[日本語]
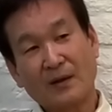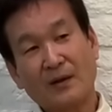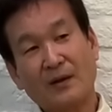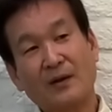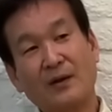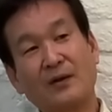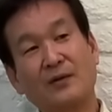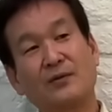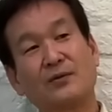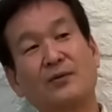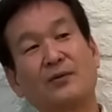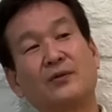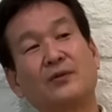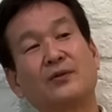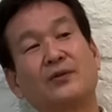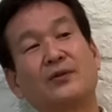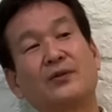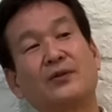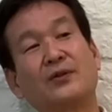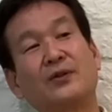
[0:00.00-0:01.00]
えー、そう
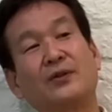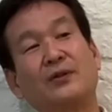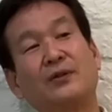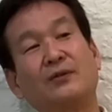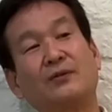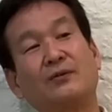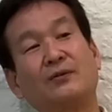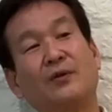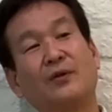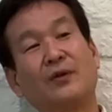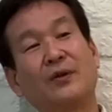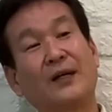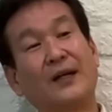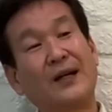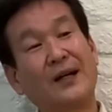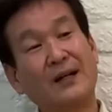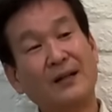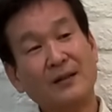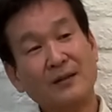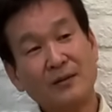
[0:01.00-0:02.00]
いうシーンを
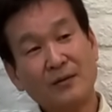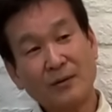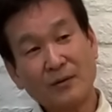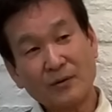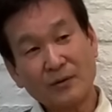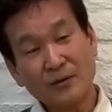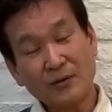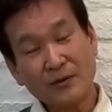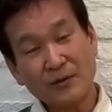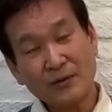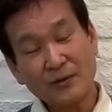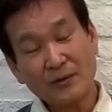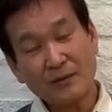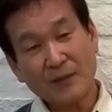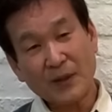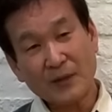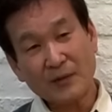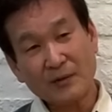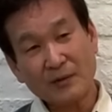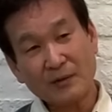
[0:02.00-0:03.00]
韓国という
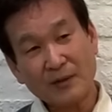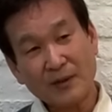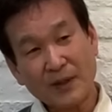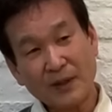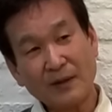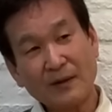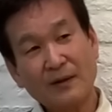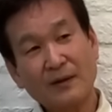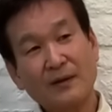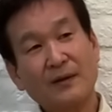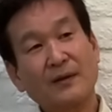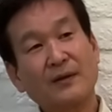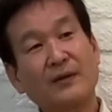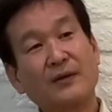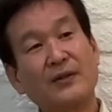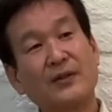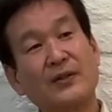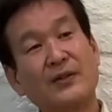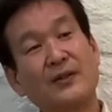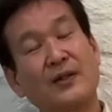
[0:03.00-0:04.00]
場所で
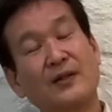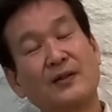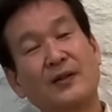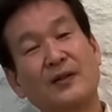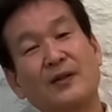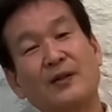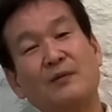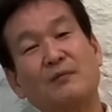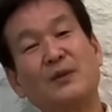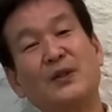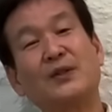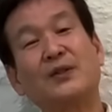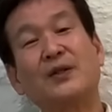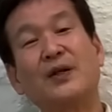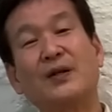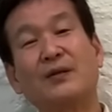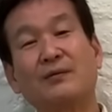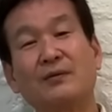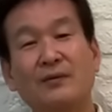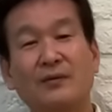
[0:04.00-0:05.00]
岸田さんに見
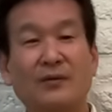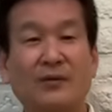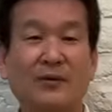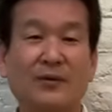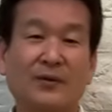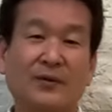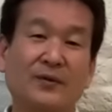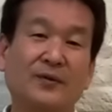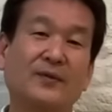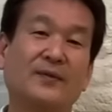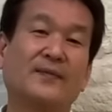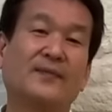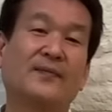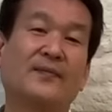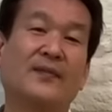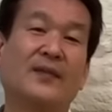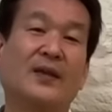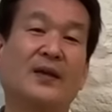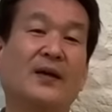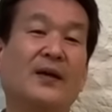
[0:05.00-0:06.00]
せるという
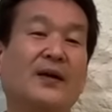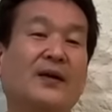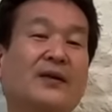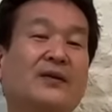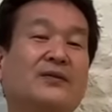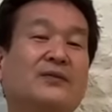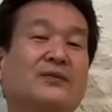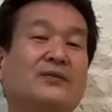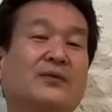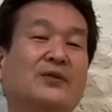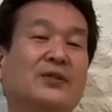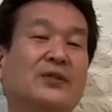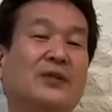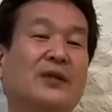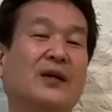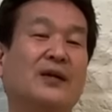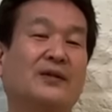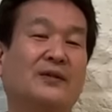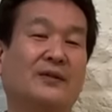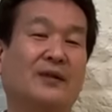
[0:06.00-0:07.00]
演出をし
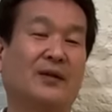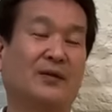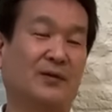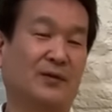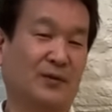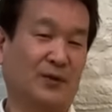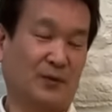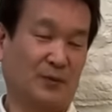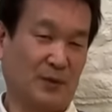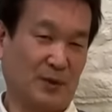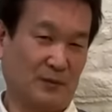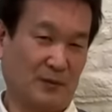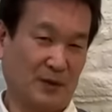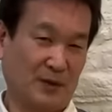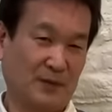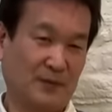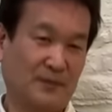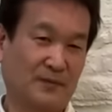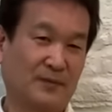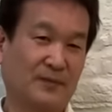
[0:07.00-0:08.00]
たいんだろうと思い
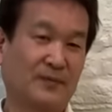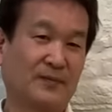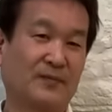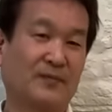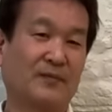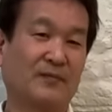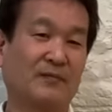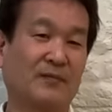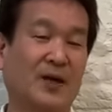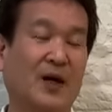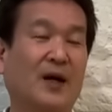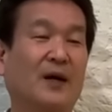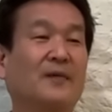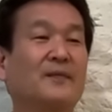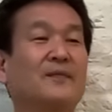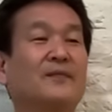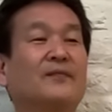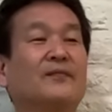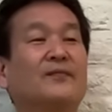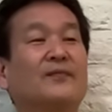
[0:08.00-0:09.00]
ます。ま
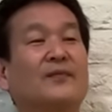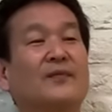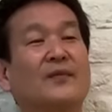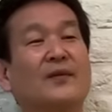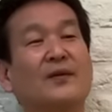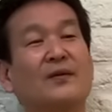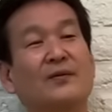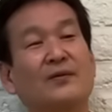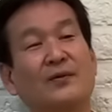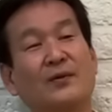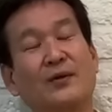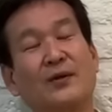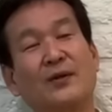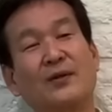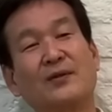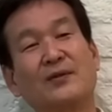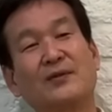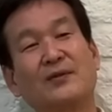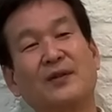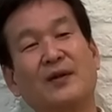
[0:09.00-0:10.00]
あそ
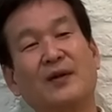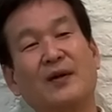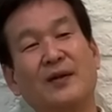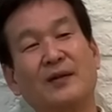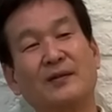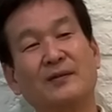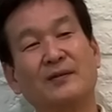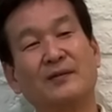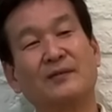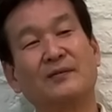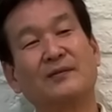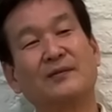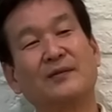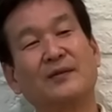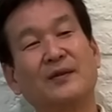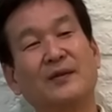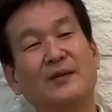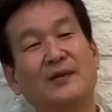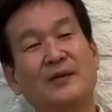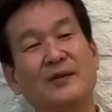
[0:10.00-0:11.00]
れに使われる
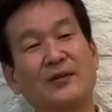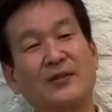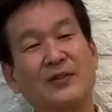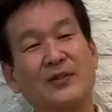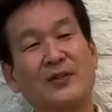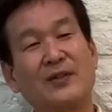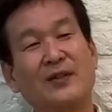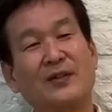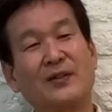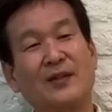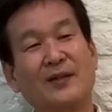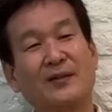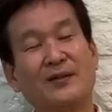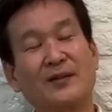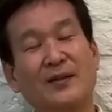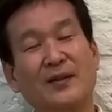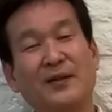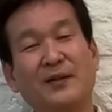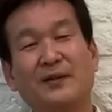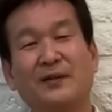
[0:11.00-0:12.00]
岸田さんっ
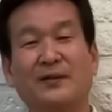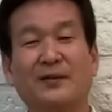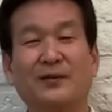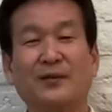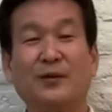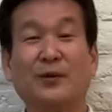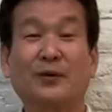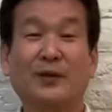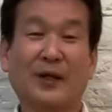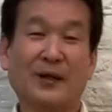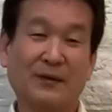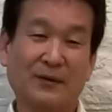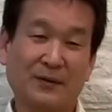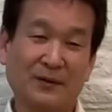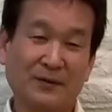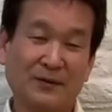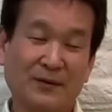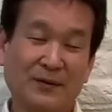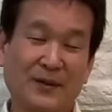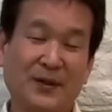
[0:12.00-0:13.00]
てどうなの
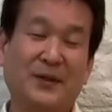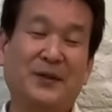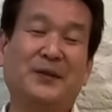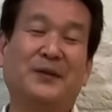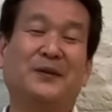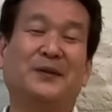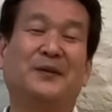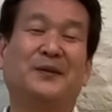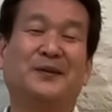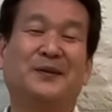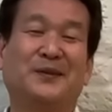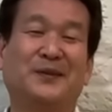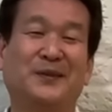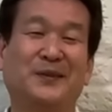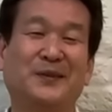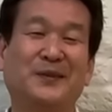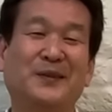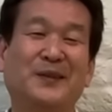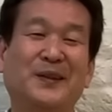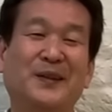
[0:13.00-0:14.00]
よってい
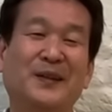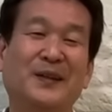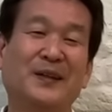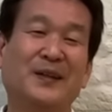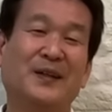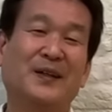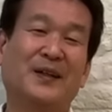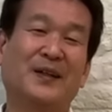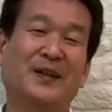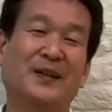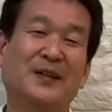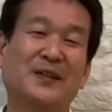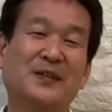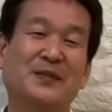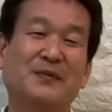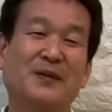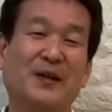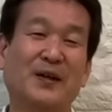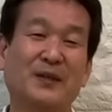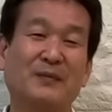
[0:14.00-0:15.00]
う
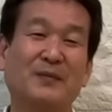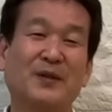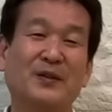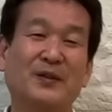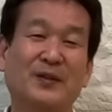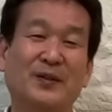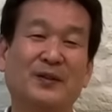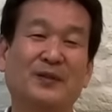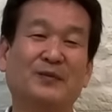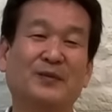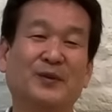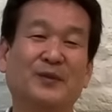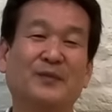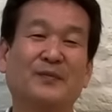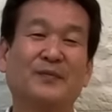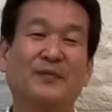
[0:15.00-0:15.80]
話はありますけども、